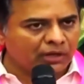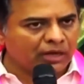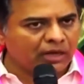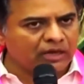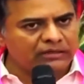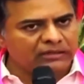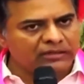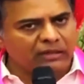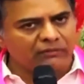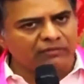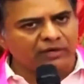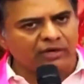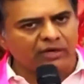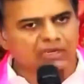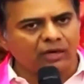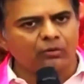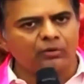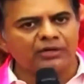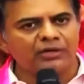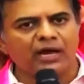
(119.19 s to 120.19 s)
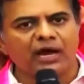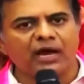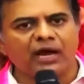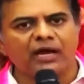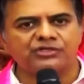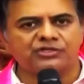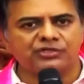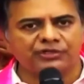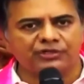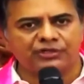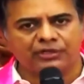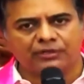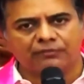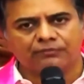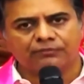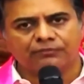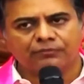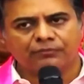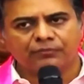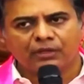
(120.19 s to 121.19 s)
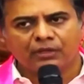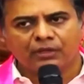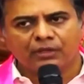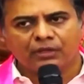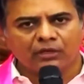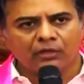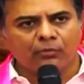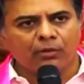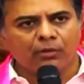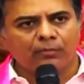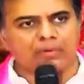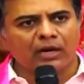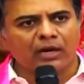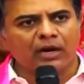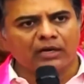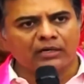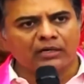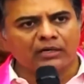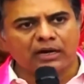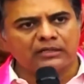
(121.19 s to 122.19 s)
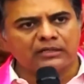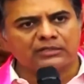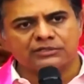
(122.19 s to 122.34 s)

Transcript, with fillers: కానీ దాని వెనుక ఉండి ఆడిచ్చింది కీలుబొమ్మలాట